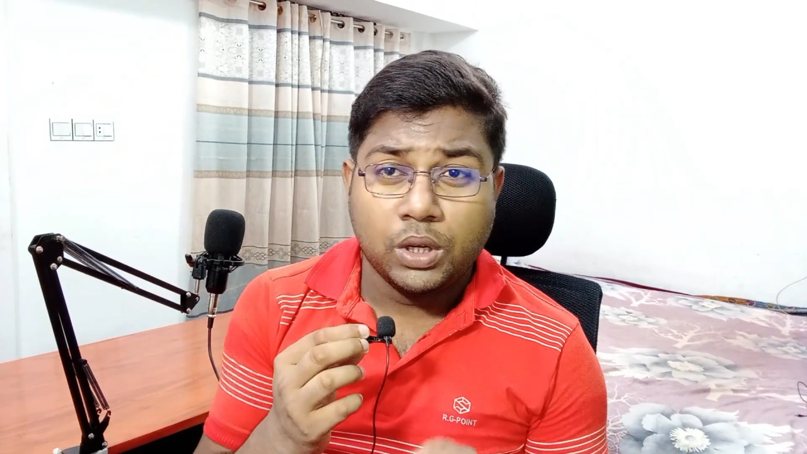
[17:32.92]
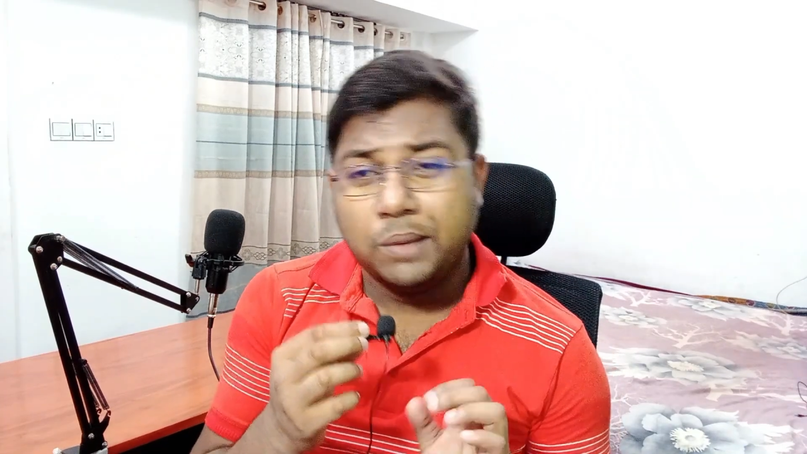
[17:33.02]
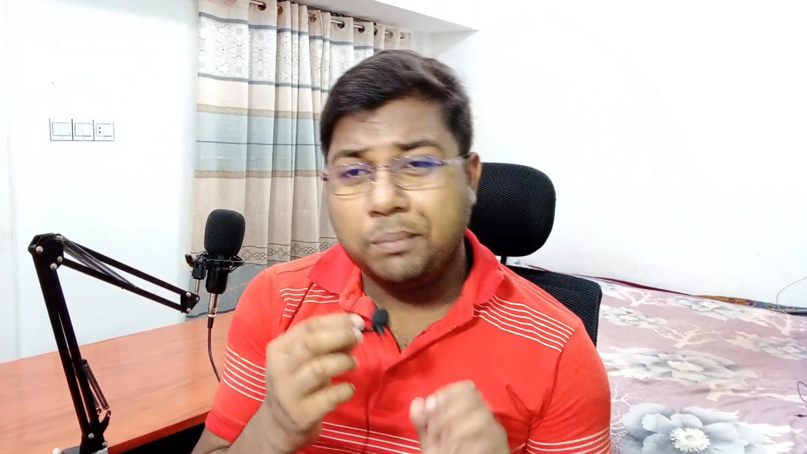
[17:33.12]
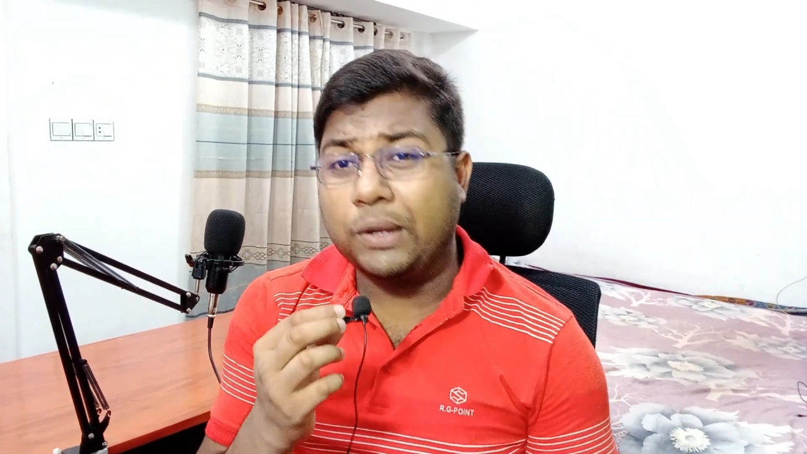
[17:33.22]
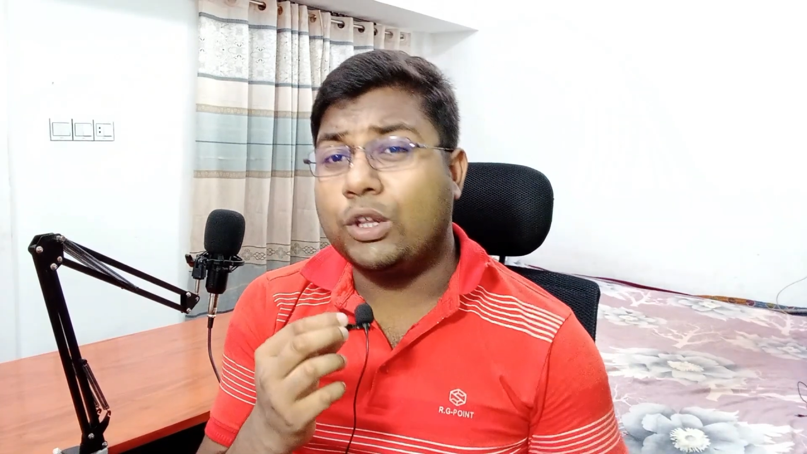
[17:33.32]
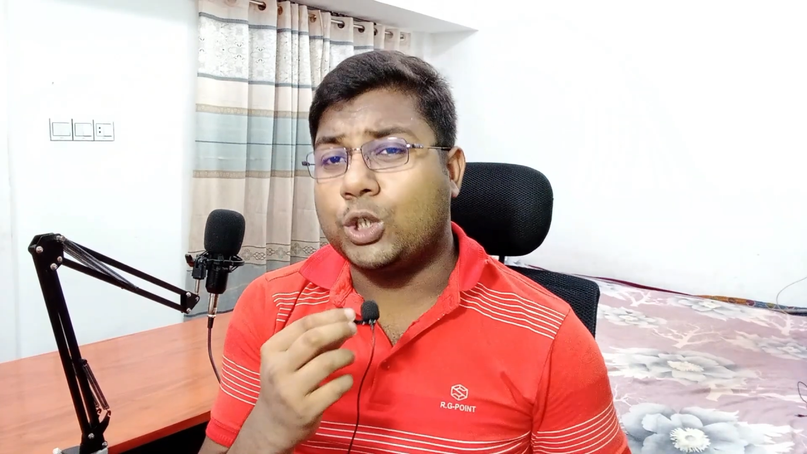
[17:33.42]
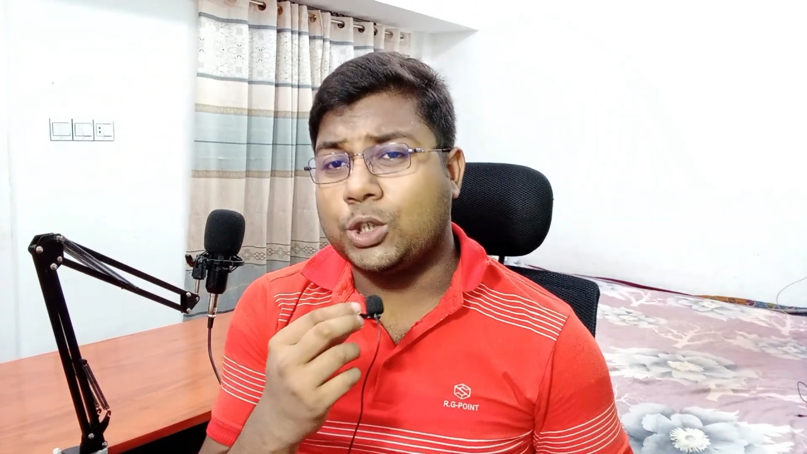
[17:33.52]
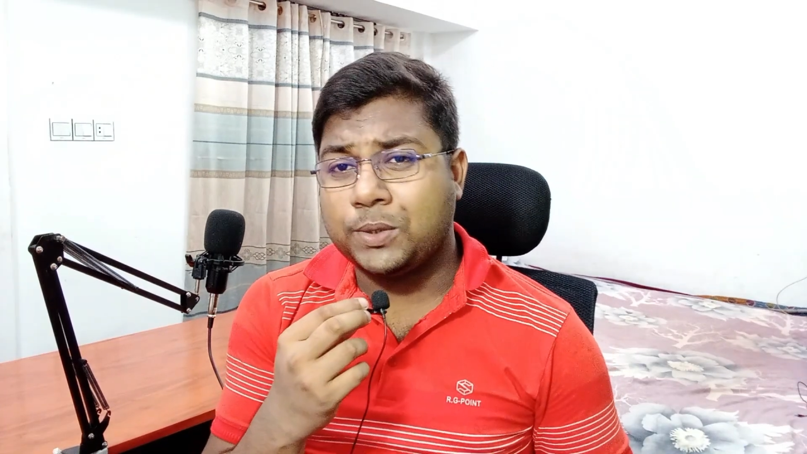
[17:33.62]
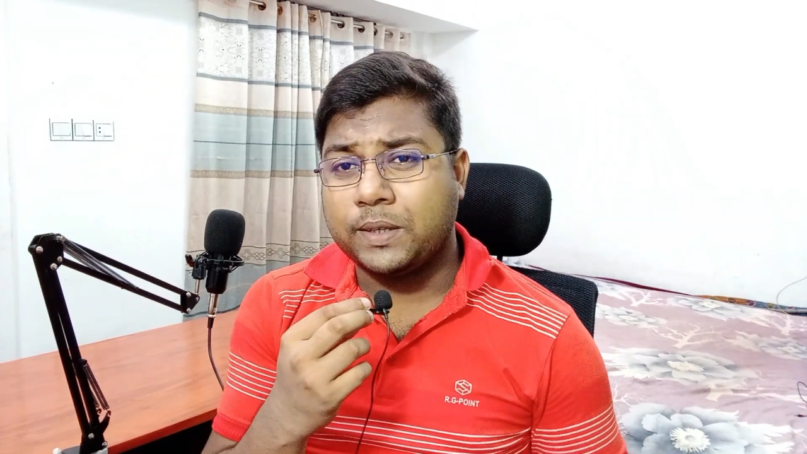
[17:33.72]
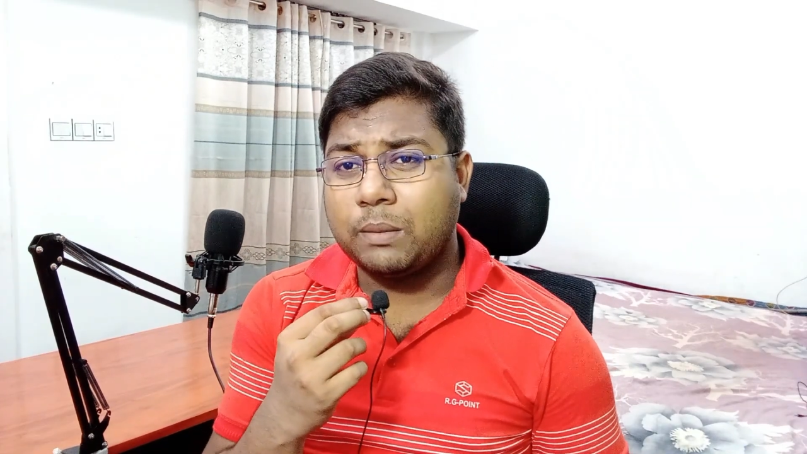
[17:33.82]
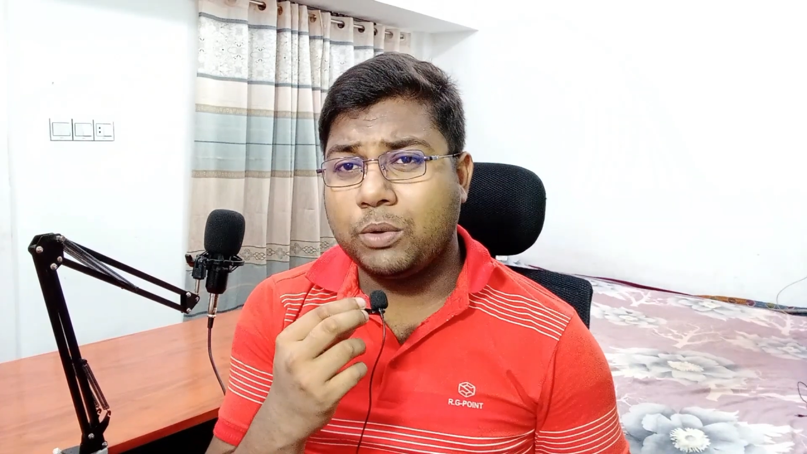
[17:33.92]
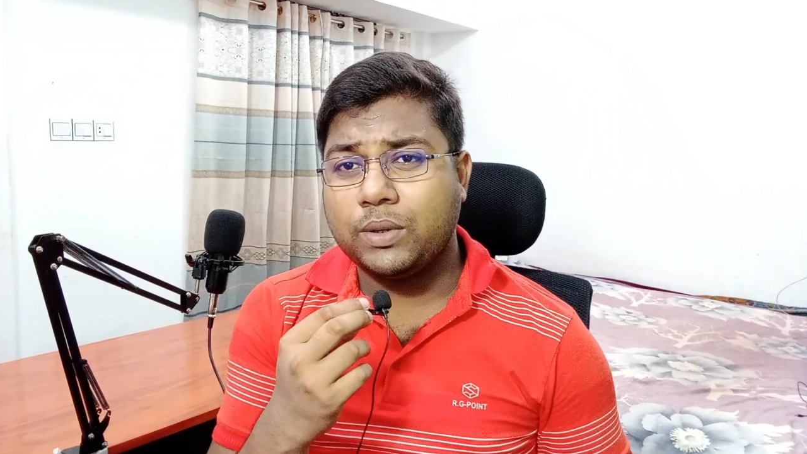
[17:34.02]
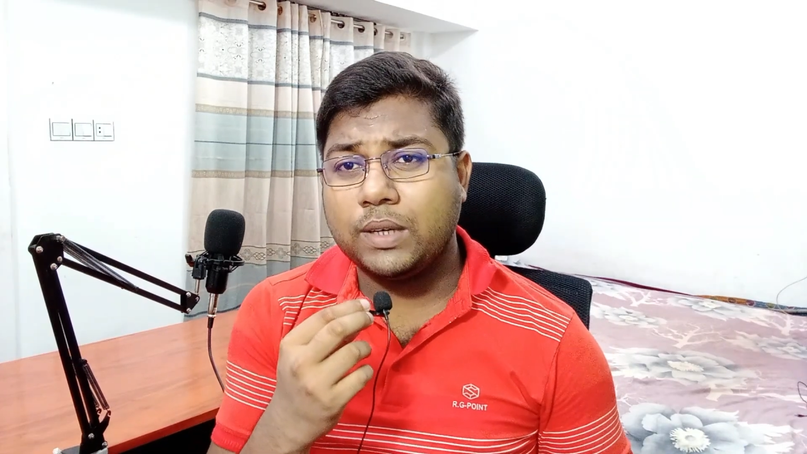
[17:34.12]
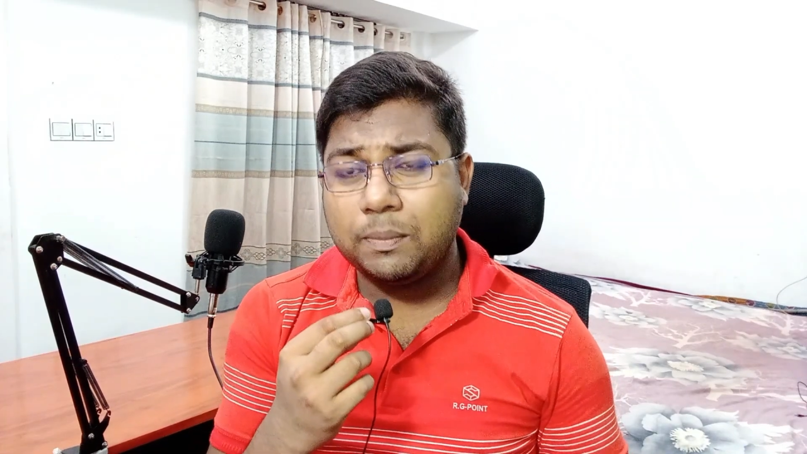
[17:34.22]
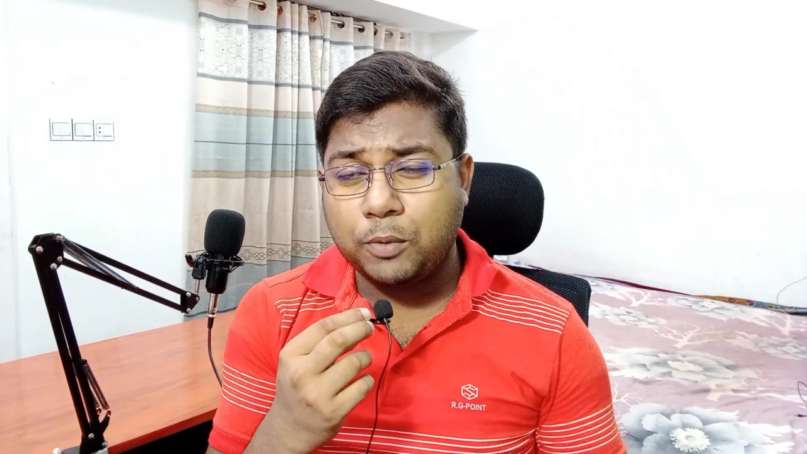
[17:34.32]
প্রিয় দর্শক শ্রোতা
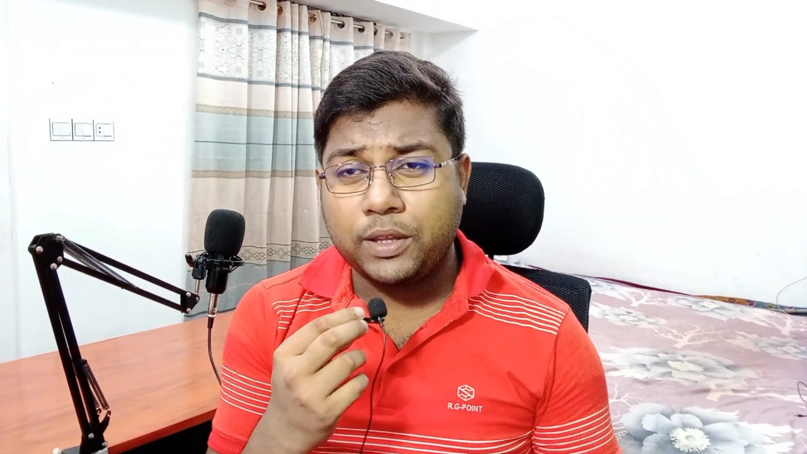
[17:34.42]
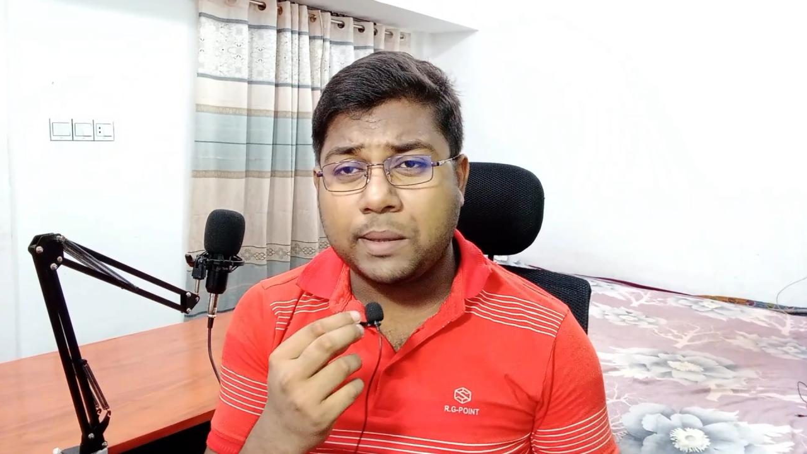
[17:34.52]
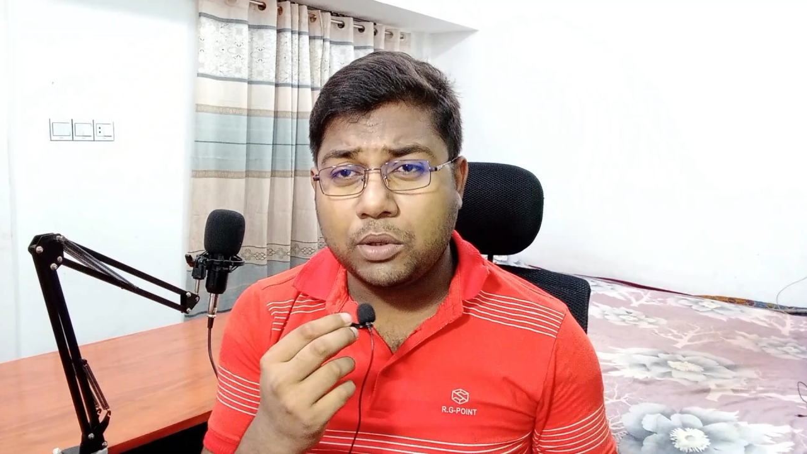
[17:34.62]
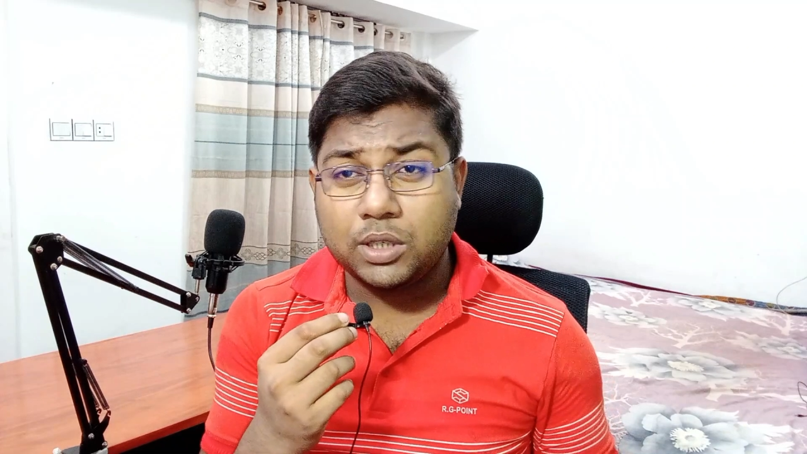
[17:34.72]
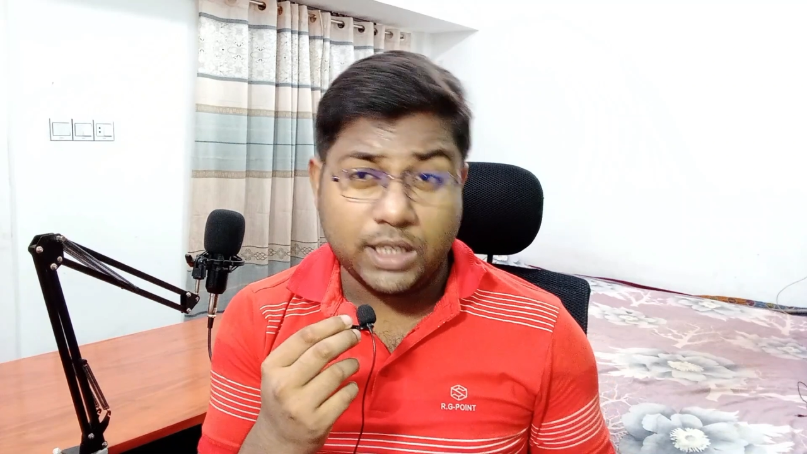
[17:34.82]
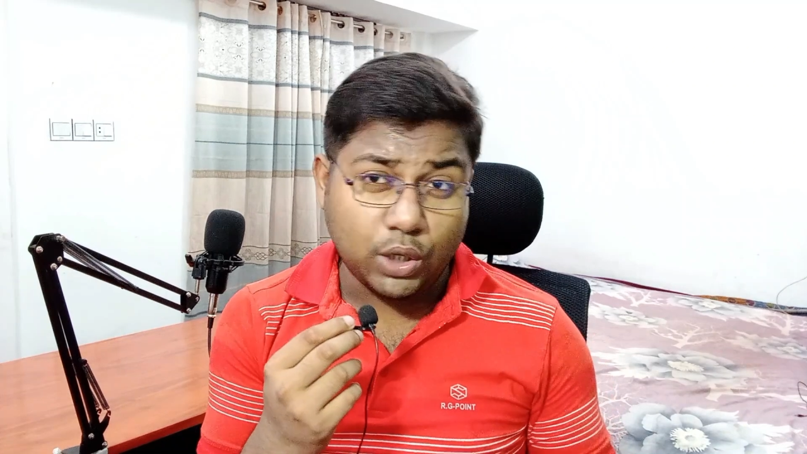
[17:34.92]
মণ্ডলী প্রধানমন্ত্রী যে